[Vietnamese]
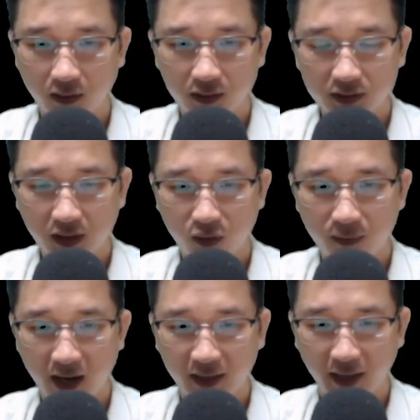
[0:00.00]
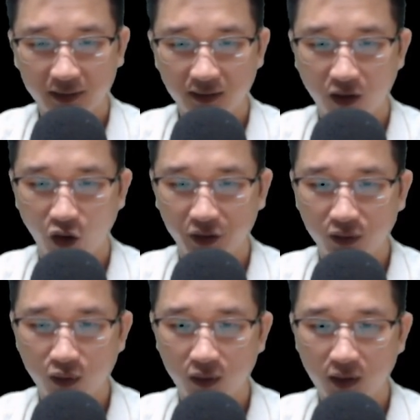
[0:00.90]
Sau 3 ngày tự hỏi, Tô
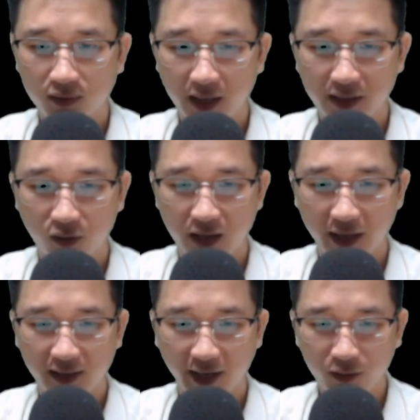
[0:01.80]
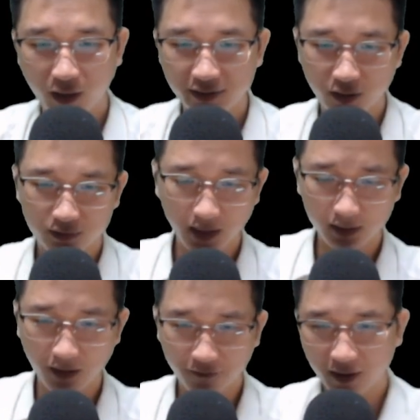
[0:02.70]
Ngộ Không đã hiểu đại khái quan trọng nhất
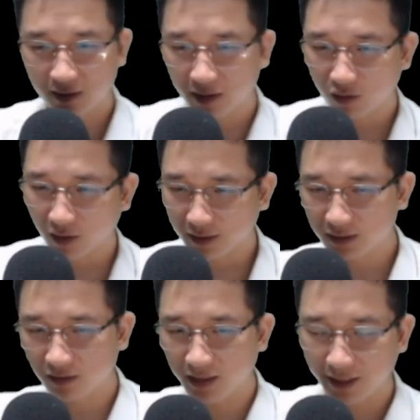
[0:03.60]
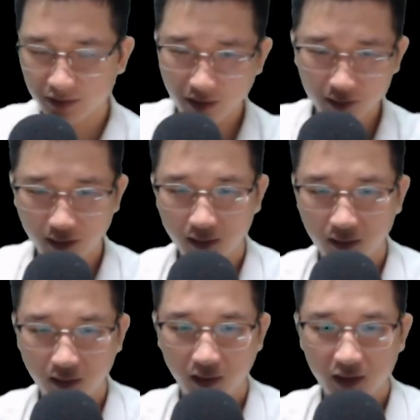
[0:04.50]
là phải rời khỏi thế giới này trước,
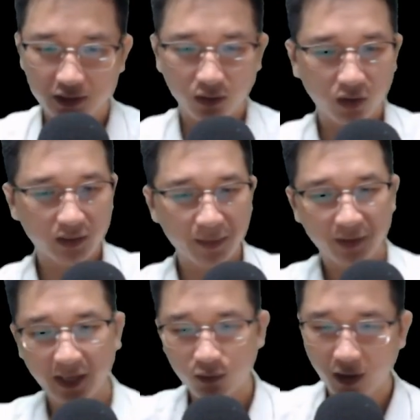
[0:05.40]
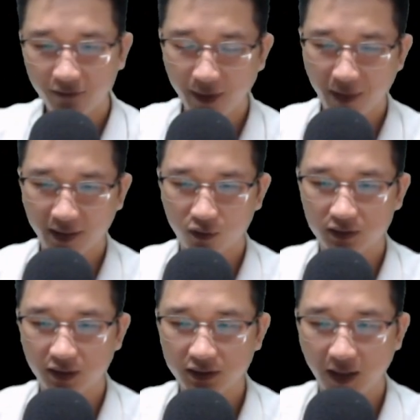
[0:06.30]
sau đó tìm cách quay về bàn của
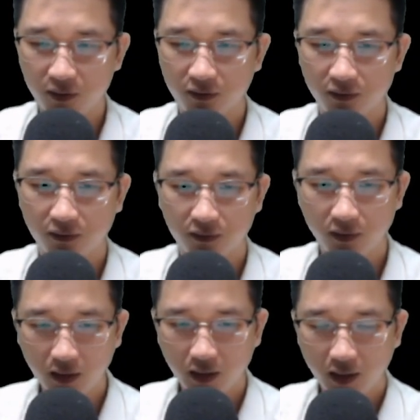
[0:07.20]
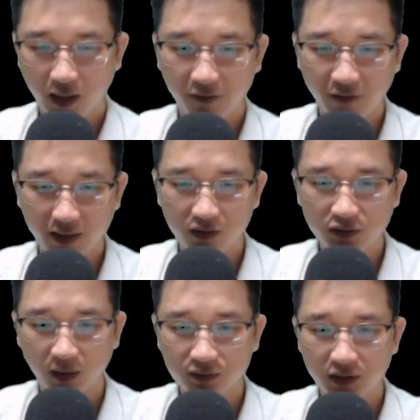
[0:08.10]
giới sau. Hắn phải cứu
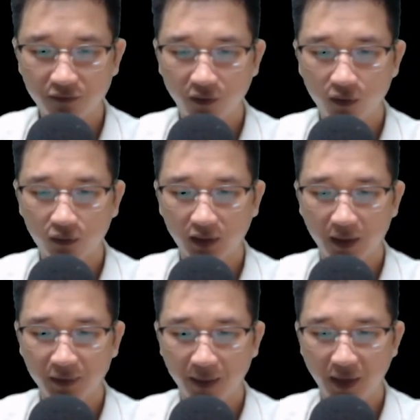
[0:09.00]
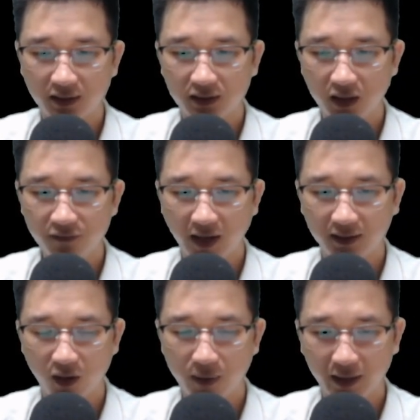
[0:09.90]
sống sư phụ, tìm ra bát giới và
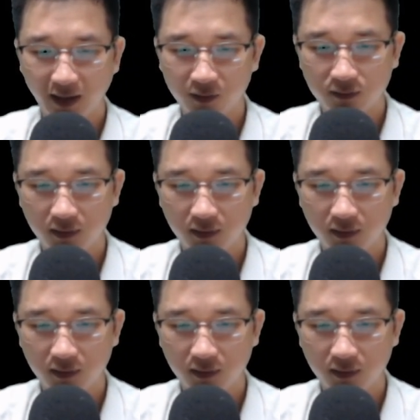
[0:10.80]
tiểu bạch long.